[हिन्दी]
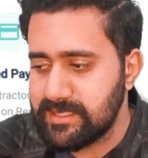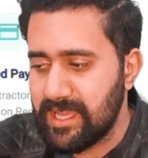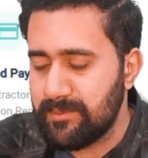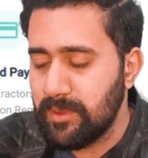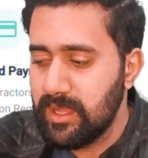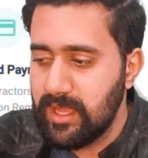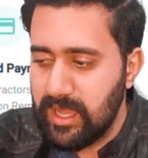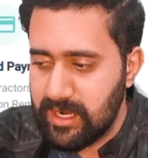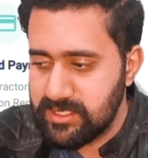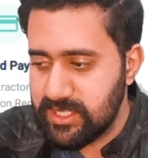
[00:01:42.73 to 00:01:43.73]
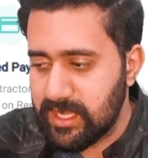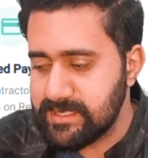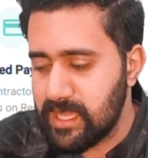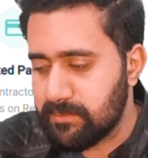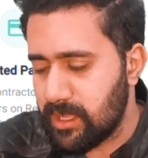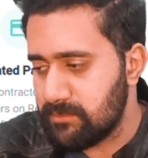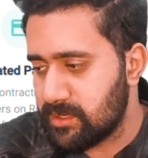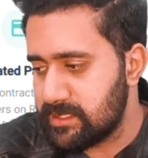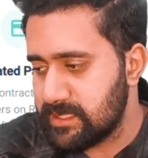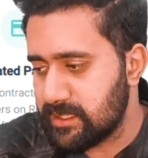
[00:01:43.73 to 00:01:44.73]
से आप हर जगह से आप काम
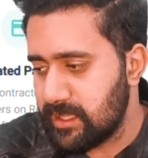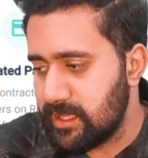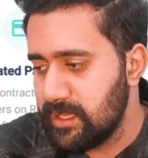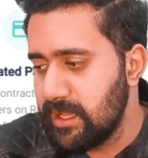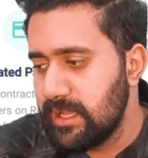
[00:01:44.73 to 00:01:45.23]
कर सकते हैं